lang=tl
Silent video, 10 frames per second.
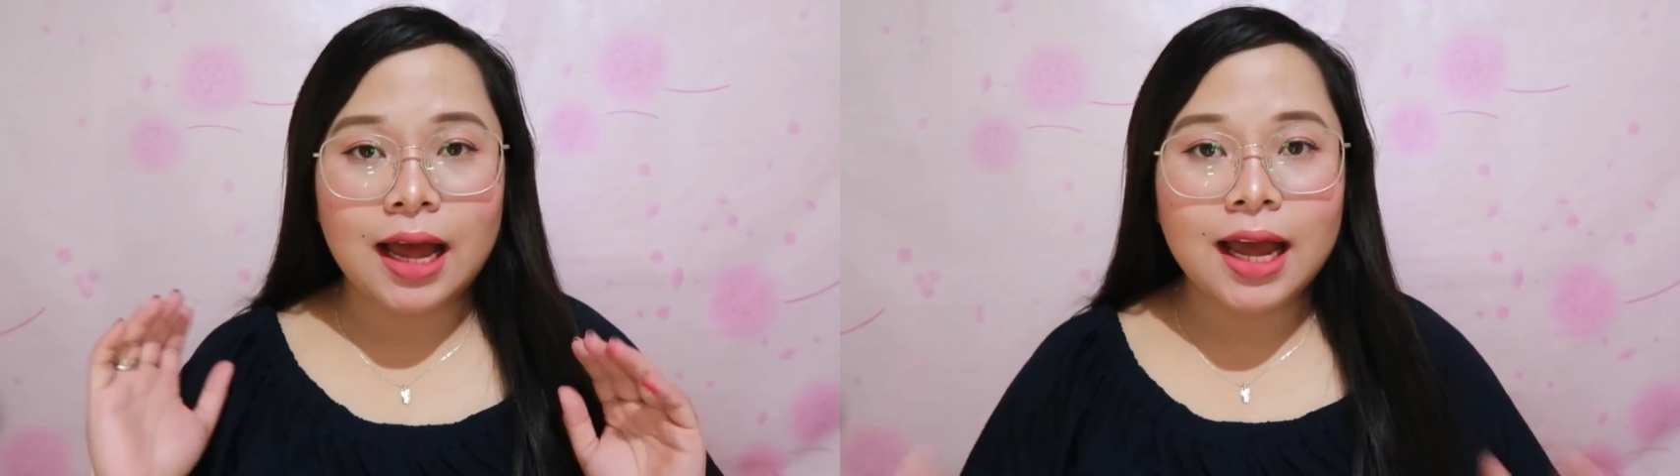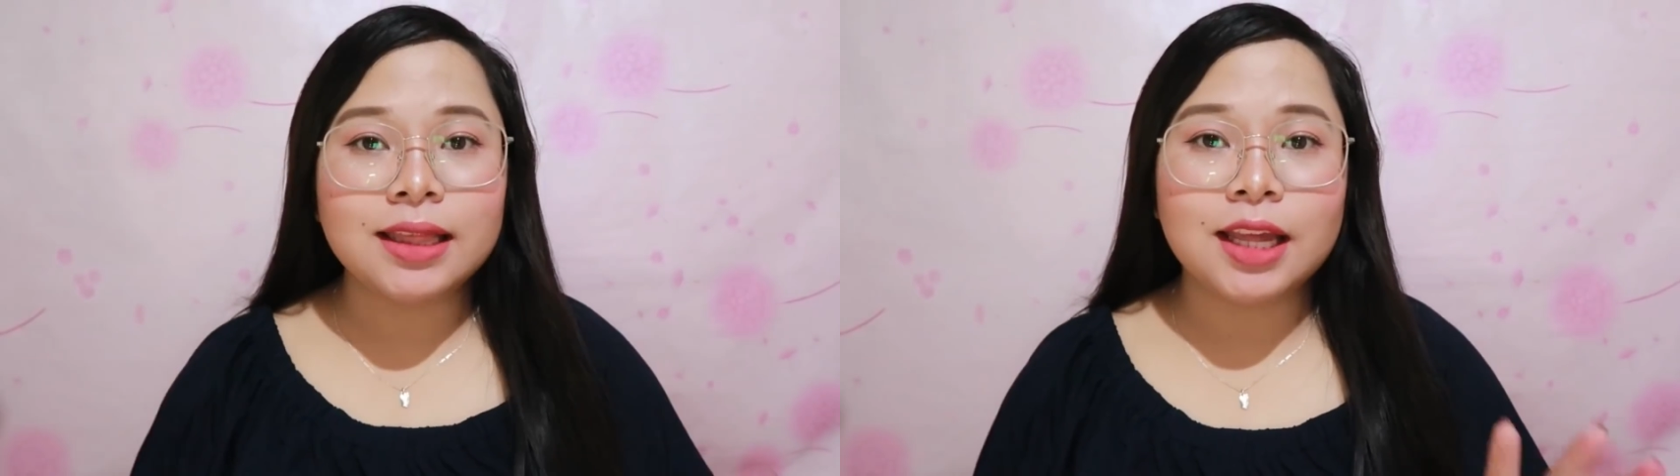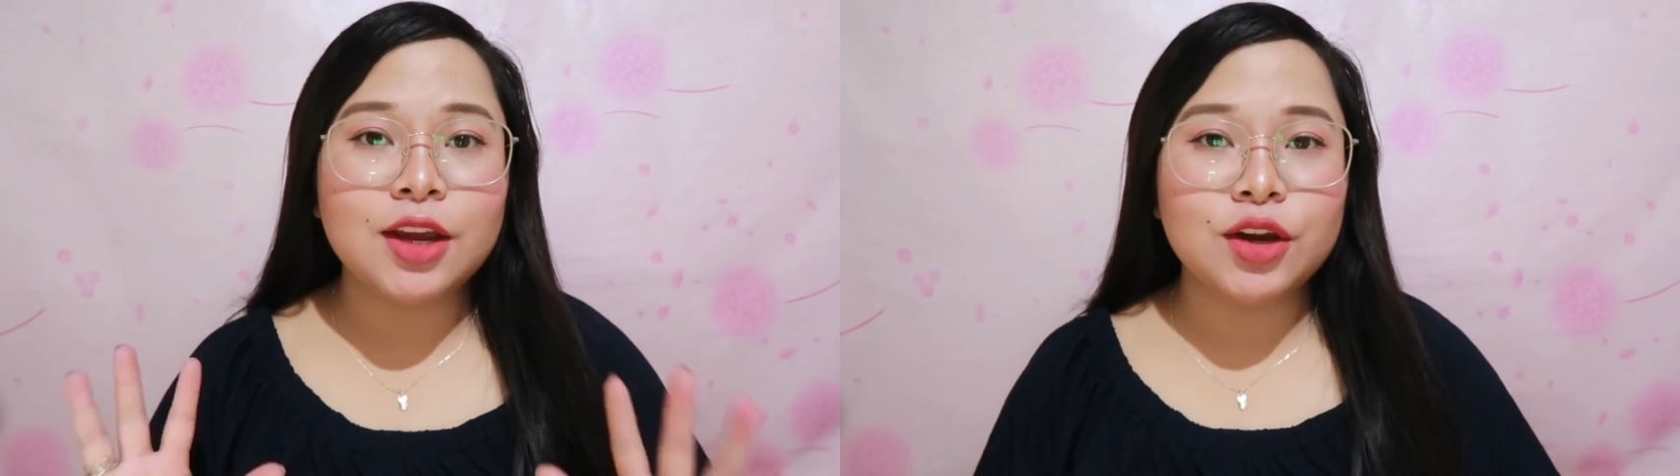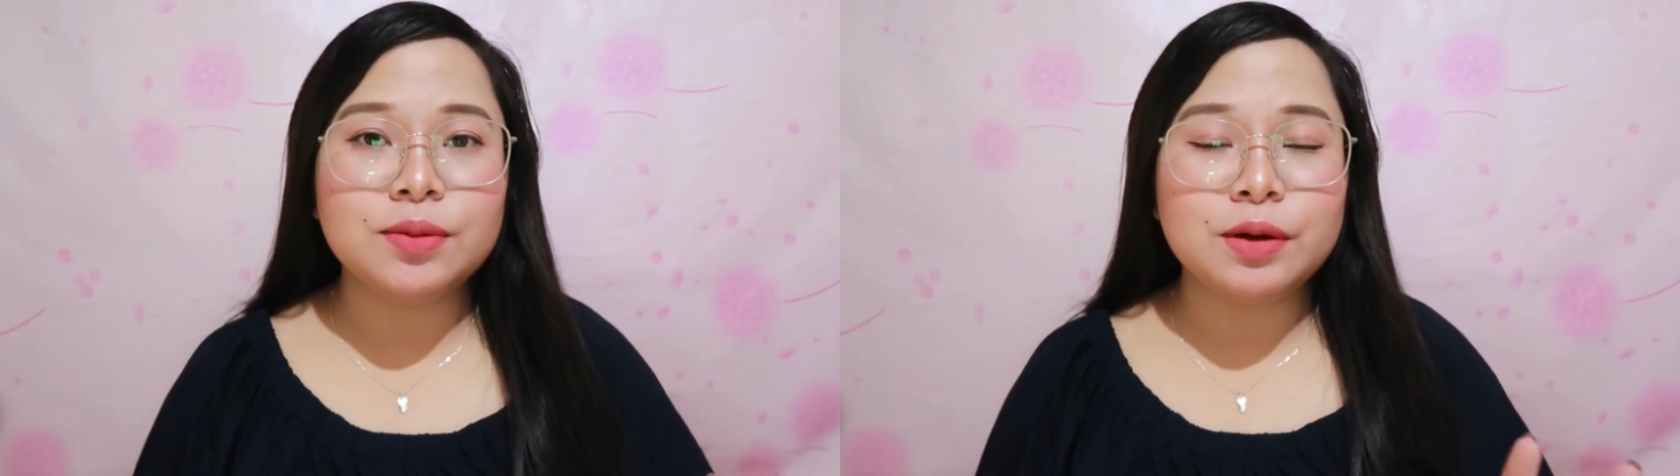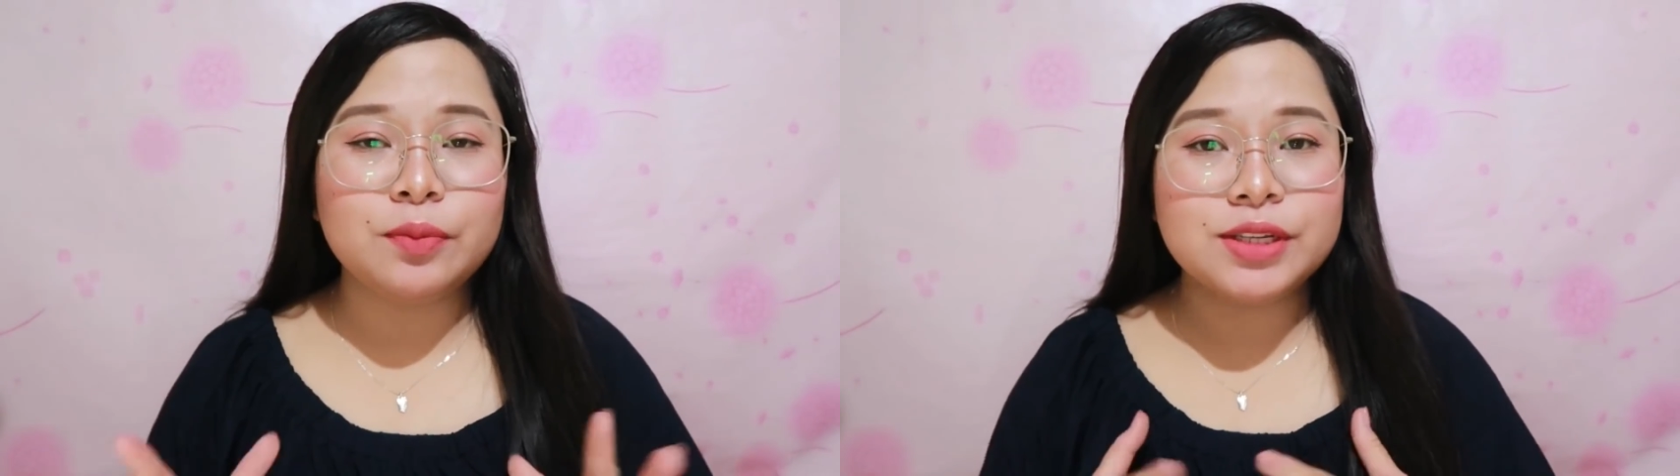At
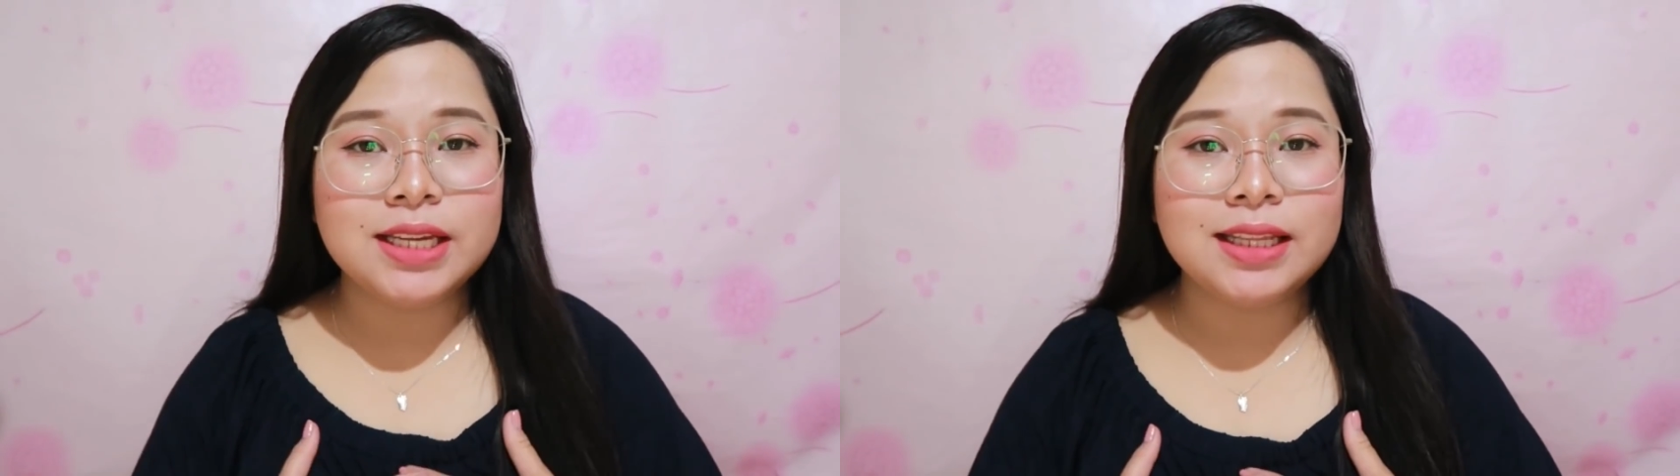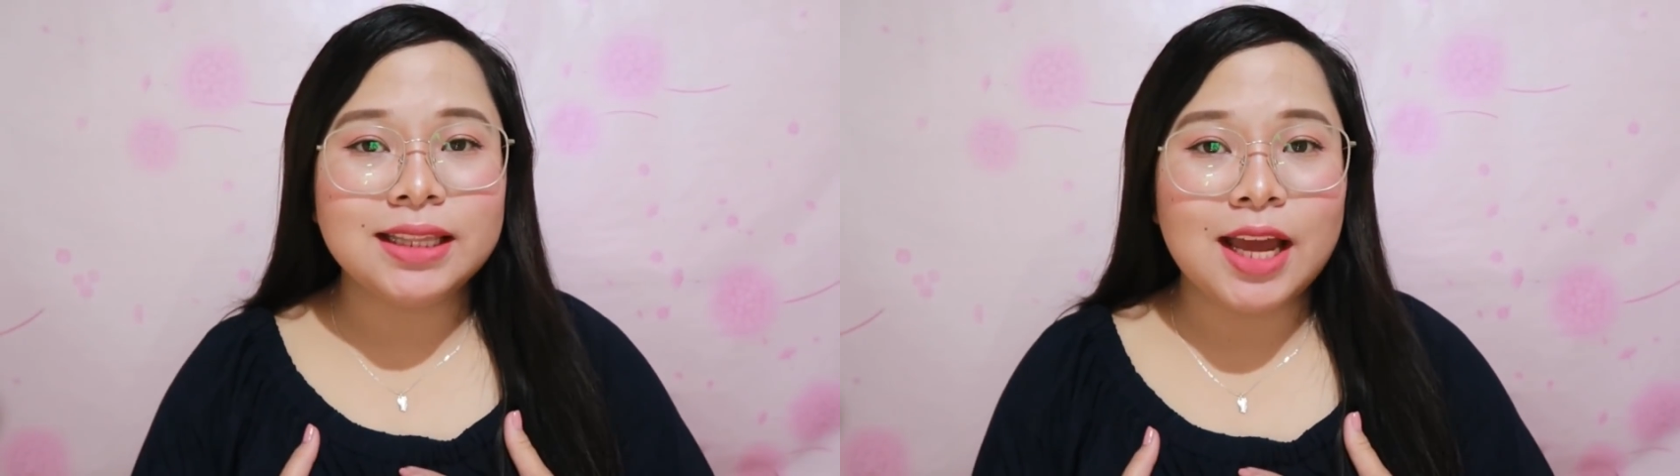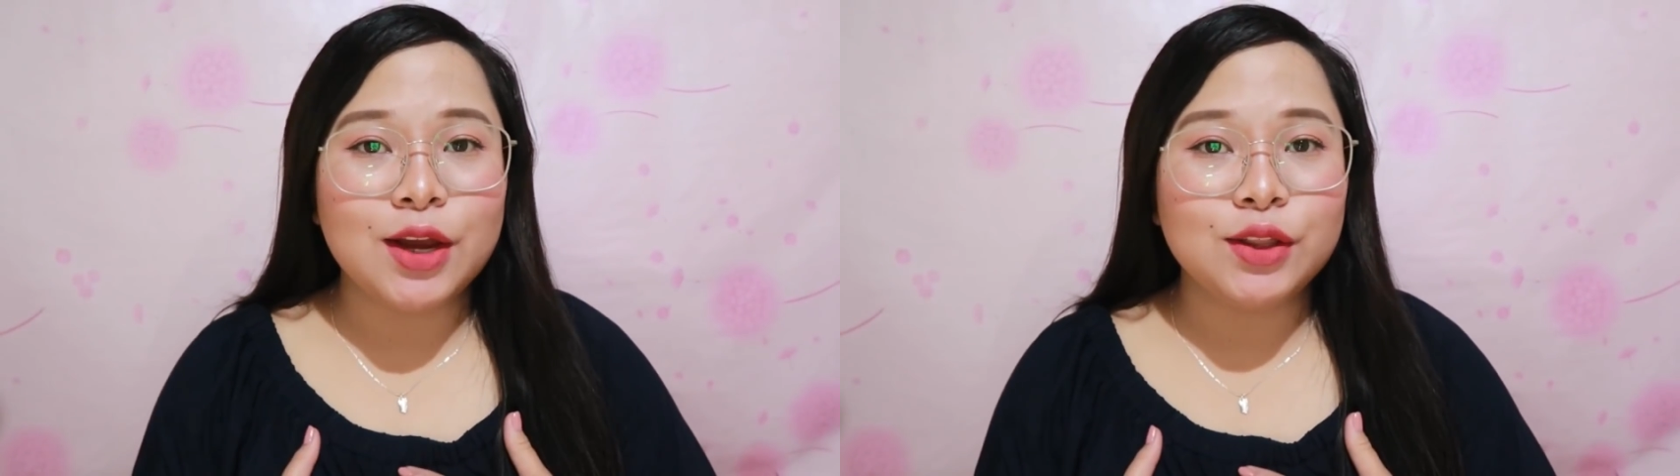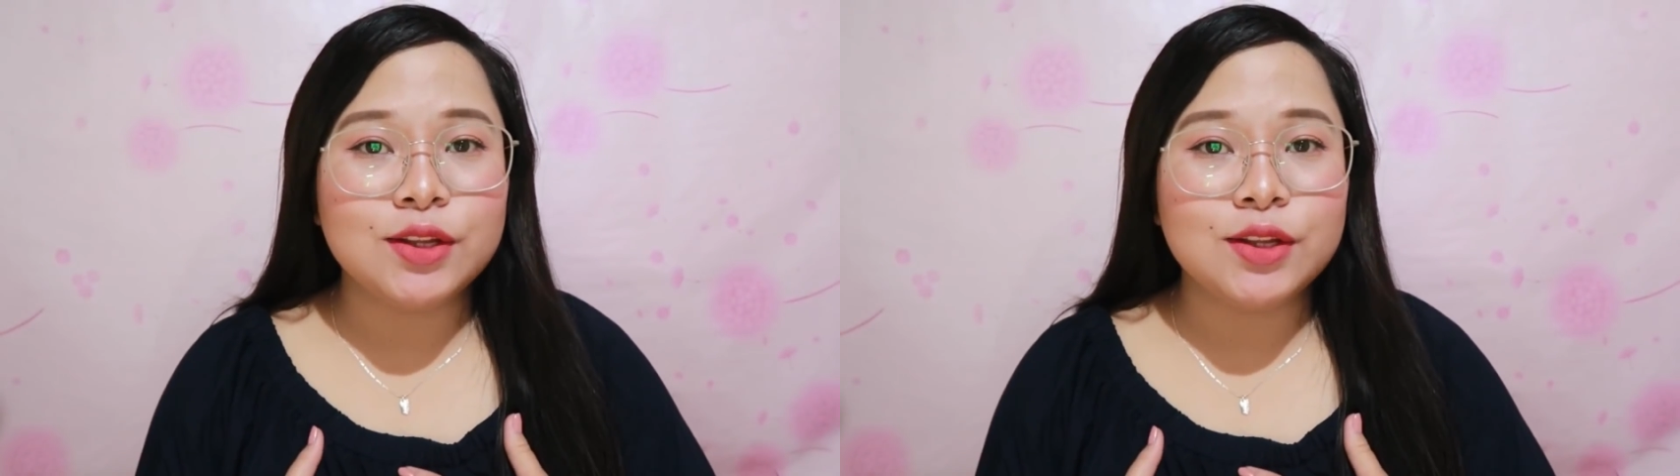ayun, mag-proceed na tayo